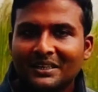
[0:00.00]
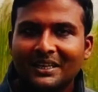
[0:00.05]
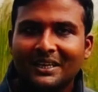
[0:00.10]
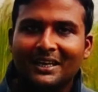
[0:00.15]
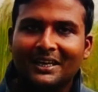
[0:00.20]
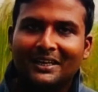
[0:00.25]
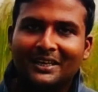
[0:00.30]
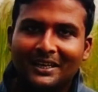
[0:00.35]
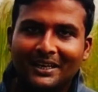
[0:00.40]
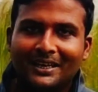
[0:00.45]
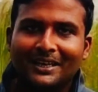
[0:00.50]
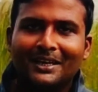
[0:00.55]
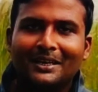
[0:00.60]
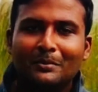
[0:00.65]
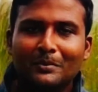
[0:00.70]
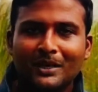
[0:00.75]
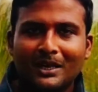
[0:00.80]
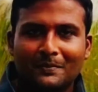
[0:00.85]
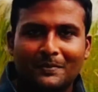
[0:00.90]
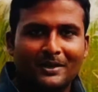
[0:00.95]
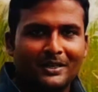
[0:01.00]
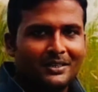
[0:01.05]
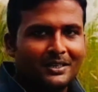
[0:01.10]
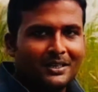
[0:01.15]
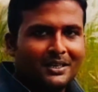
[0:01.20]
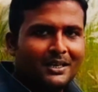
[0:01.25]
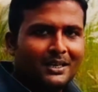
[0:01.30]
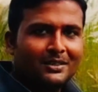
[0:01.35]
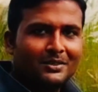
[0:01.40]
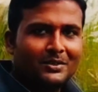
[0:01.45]
গিয়ে গিয়ে আমি
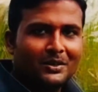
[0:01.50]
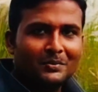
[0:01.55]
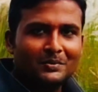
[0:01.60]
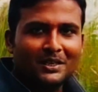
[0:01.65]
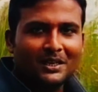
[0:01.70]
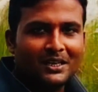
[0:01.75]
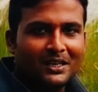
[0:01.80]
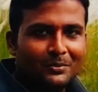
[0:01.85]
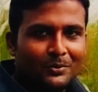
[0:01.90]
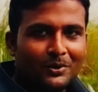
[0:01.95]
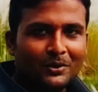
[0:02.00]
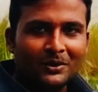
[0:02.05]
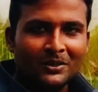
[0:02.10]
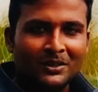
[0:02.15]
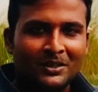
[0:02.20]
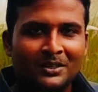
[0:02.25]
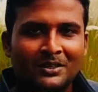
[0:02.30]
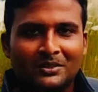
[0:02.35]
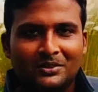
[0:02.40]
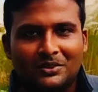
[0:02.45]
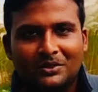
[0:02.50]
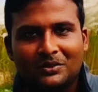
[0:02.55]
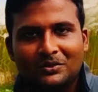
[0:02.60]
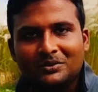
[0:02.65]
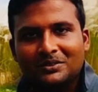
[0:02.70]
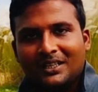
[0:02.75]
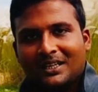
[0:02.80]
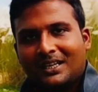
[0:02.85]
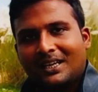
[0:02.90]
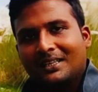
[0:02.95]
আপনাদেরকে সব দেখাবো
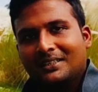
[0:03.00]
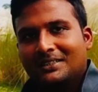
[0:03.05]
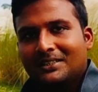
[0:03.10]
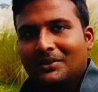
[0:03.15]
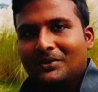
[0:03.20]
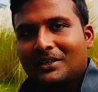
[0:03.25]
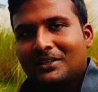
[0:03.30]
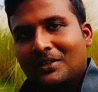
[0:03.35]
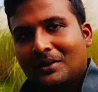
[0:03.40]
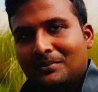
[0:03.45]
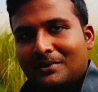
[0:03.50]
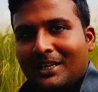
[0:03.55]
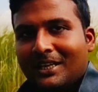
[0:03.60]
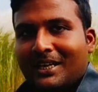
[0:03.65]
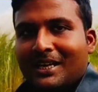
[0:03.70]
চলুন দেখা হচ্ছে ওই সব